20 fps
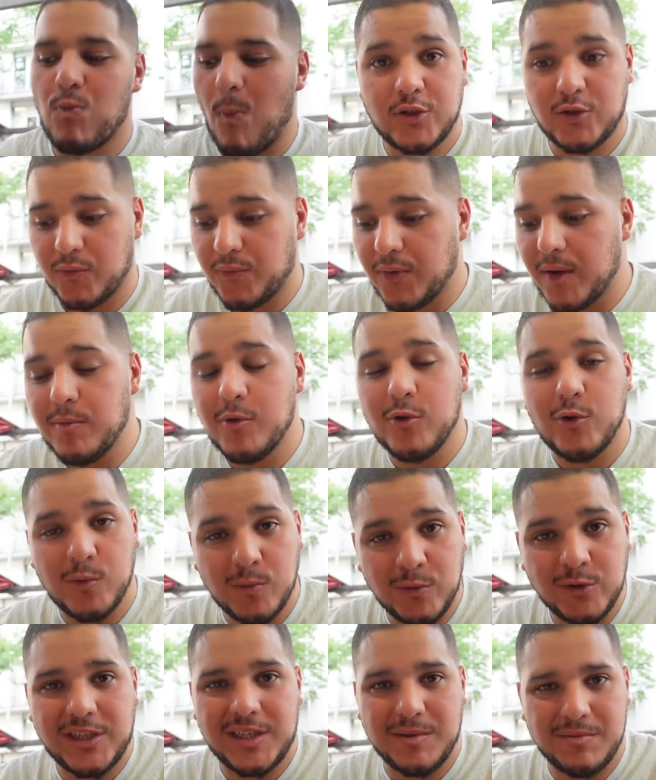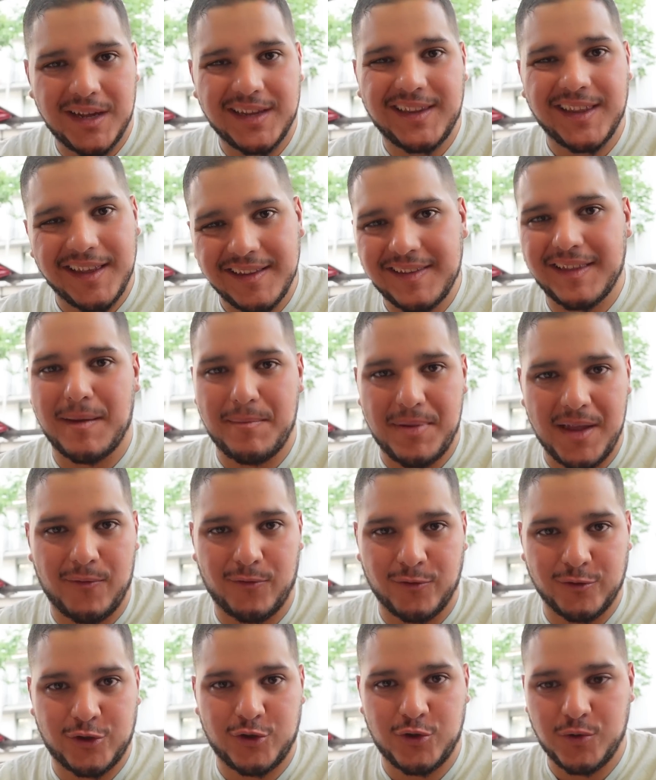Ce fameux houmous, il me l'a très très bien
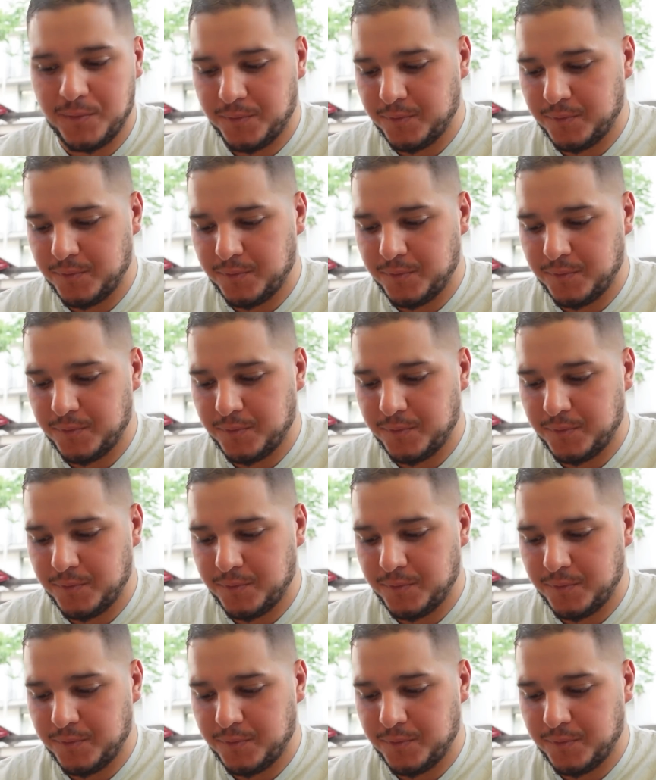vendu.